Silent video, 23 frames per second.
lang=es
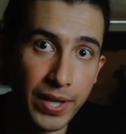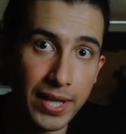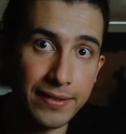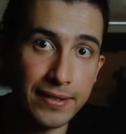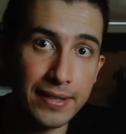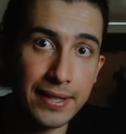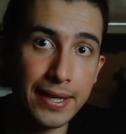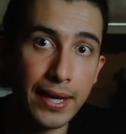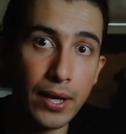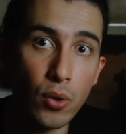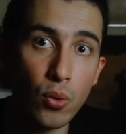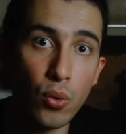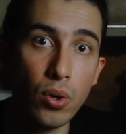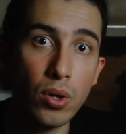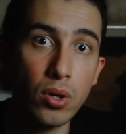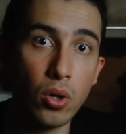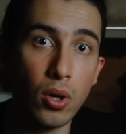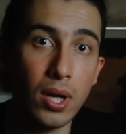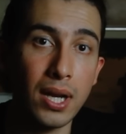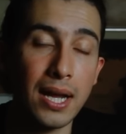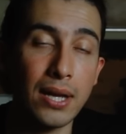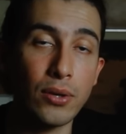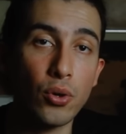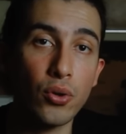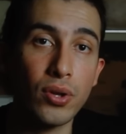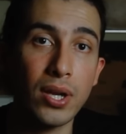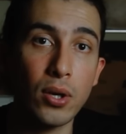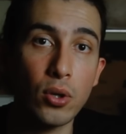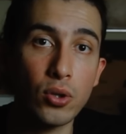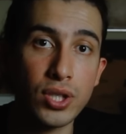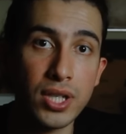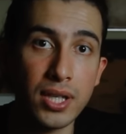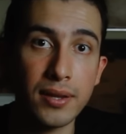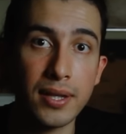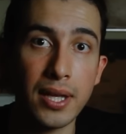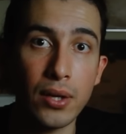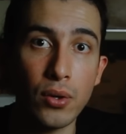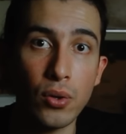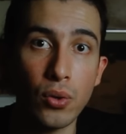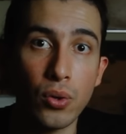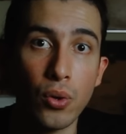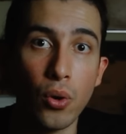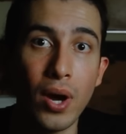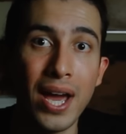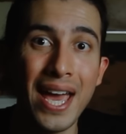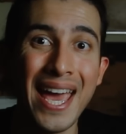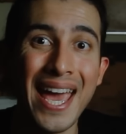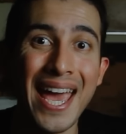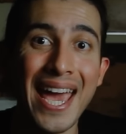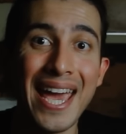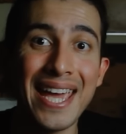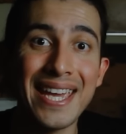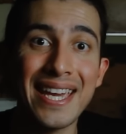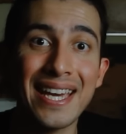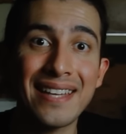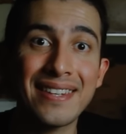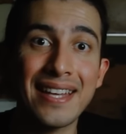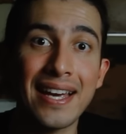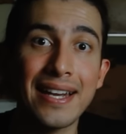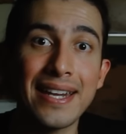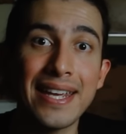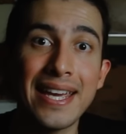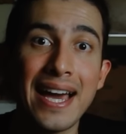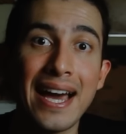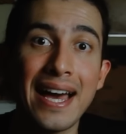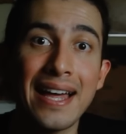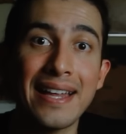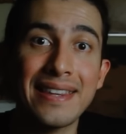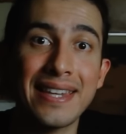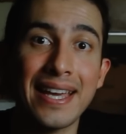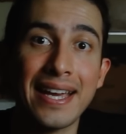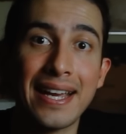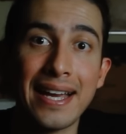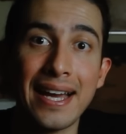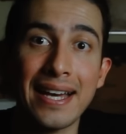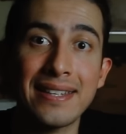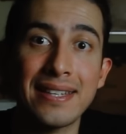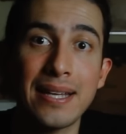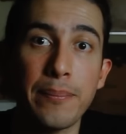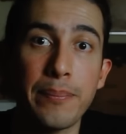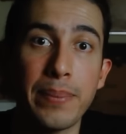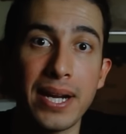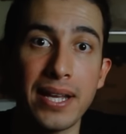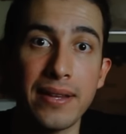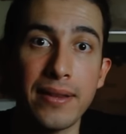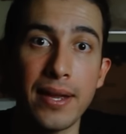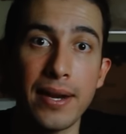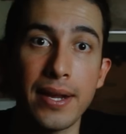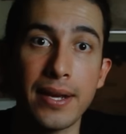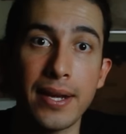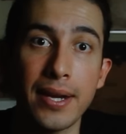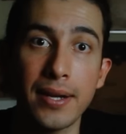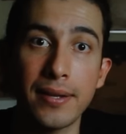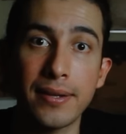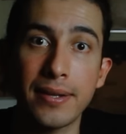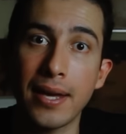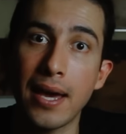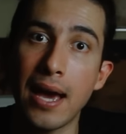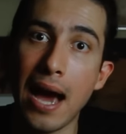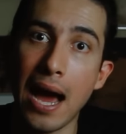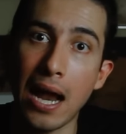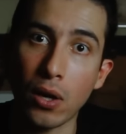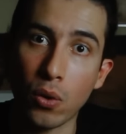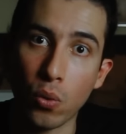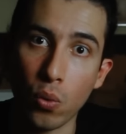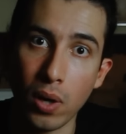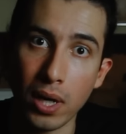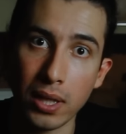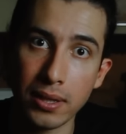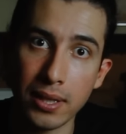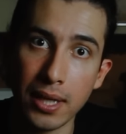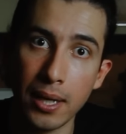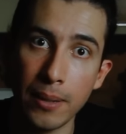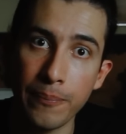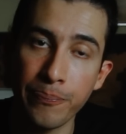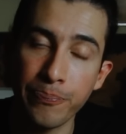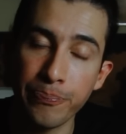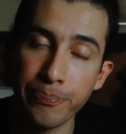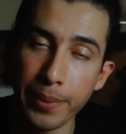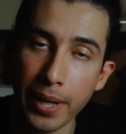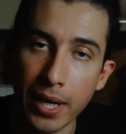así que en julio del año del 81 ella salía de casa para dirigirse al cuartel,